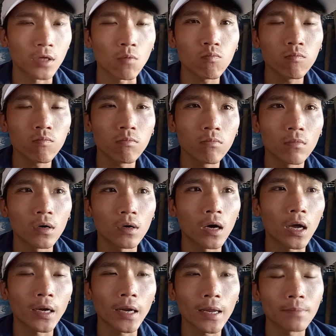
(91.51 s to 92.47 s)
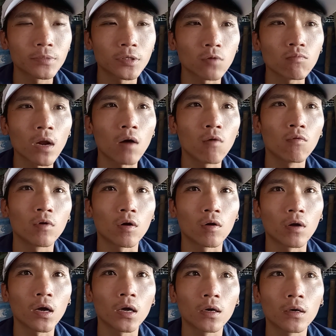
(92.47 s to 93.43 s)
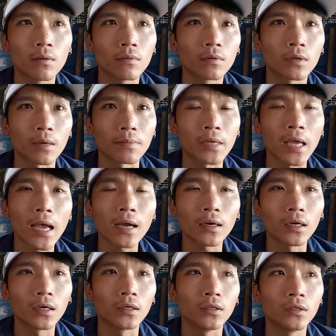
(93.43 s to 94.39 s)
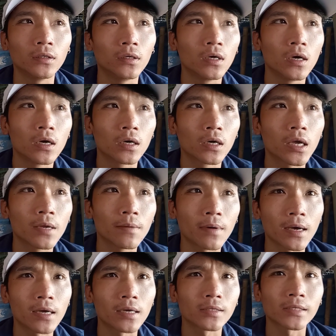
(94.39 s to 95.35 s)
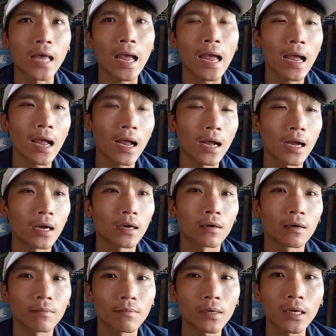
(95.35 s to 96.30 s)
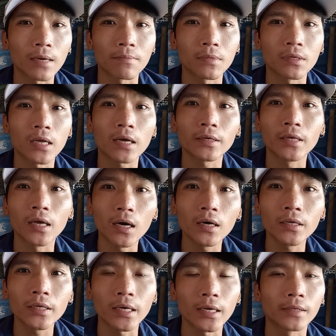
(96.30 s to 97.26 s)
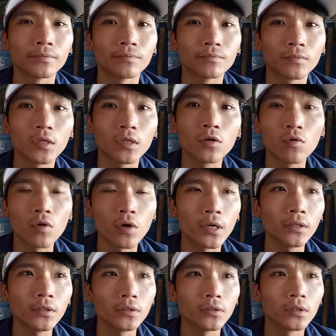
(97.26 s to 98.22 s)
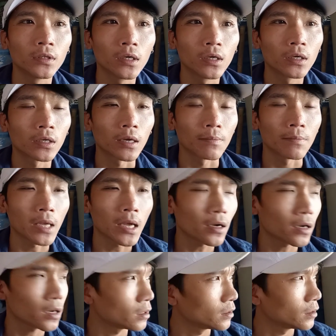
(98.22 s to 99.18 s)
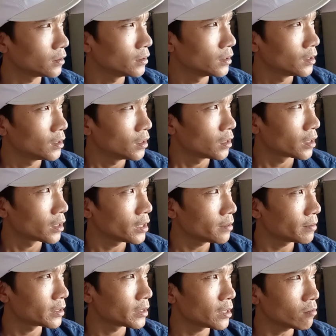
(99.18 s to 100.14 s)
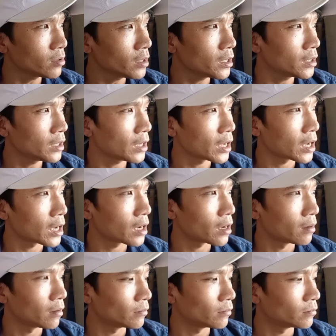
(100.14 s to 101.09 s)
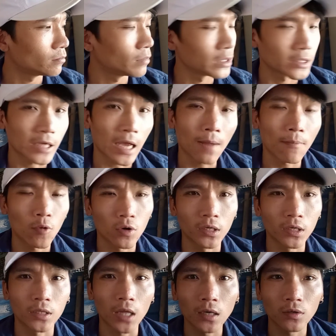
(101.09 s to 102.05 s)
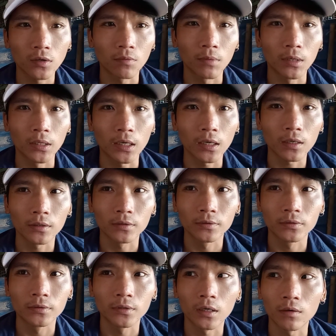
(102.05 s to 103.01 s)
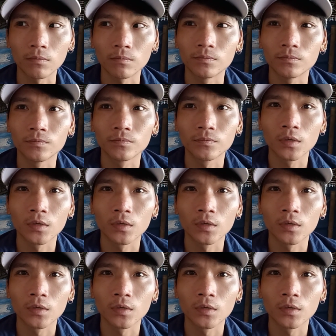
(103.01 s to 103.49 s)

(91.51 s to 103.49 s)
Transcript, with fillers: sống anh em sống lâu rồi đó cảm giác từ khi mà xa mới cảm giác nhớ nha lưu luyến cảm giác ừ khi mà giống như là mình xa một người thân của mình đó không